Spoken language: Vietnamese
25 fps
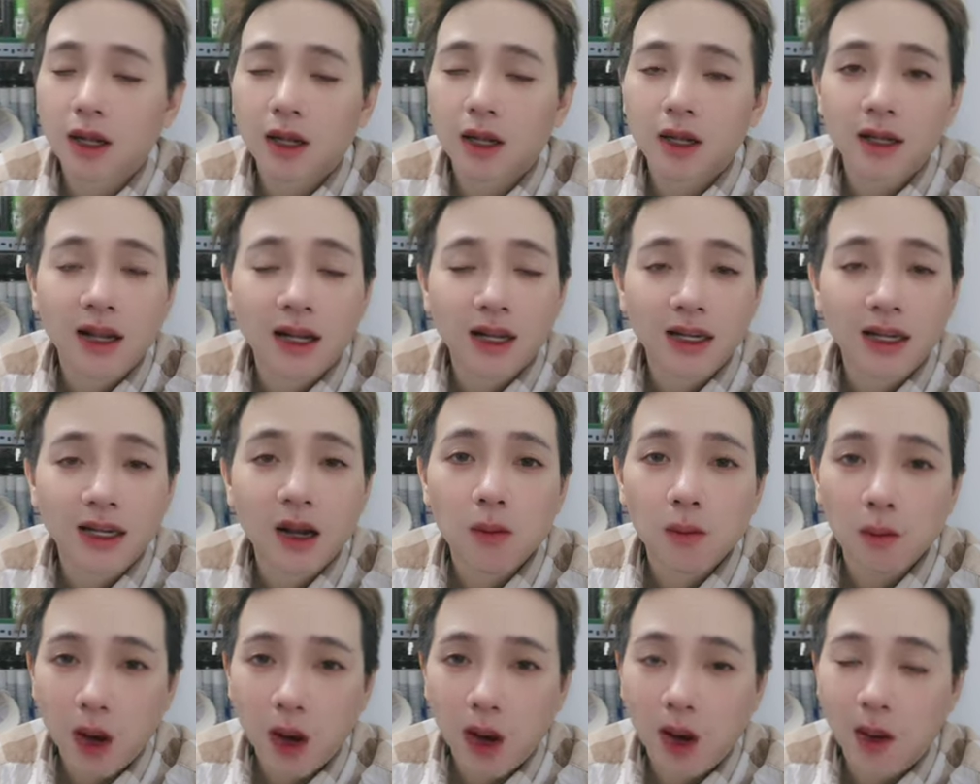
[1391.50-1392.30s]
tình hình
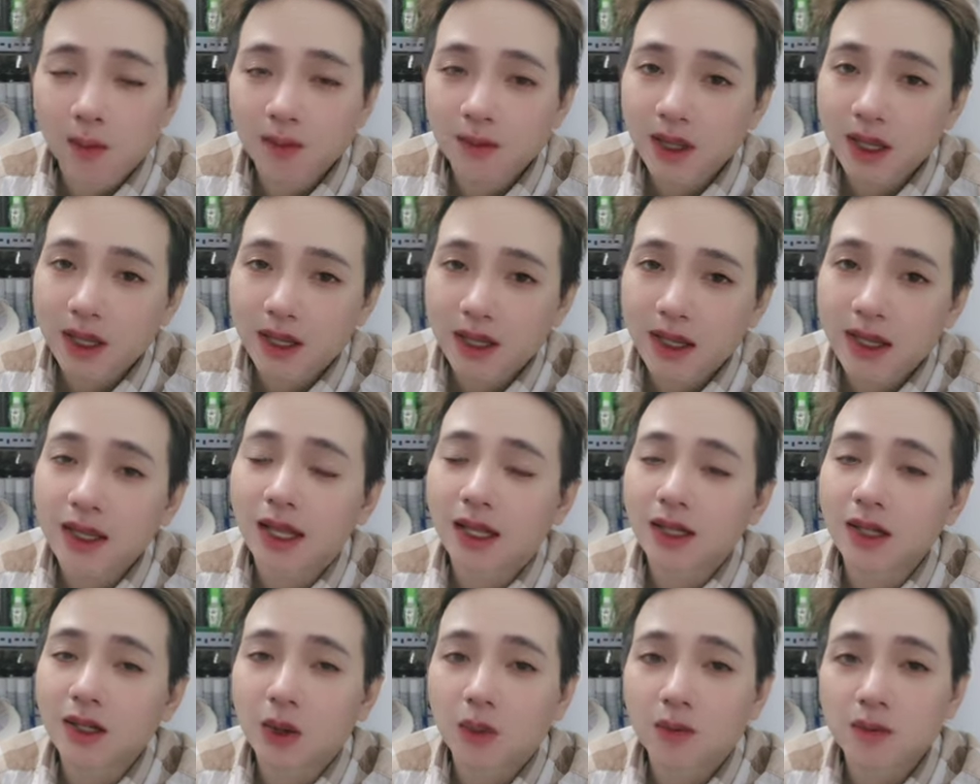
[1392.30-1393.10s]
không ổn thì chiếc
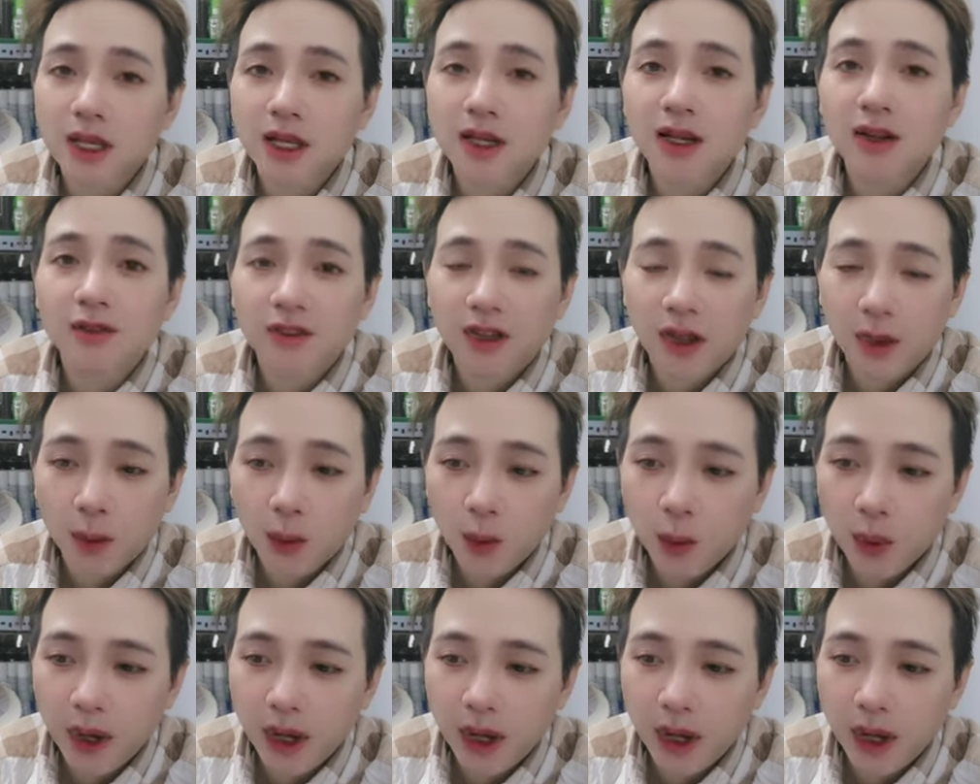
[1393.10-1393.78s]
cảnh cũng sẽ đi về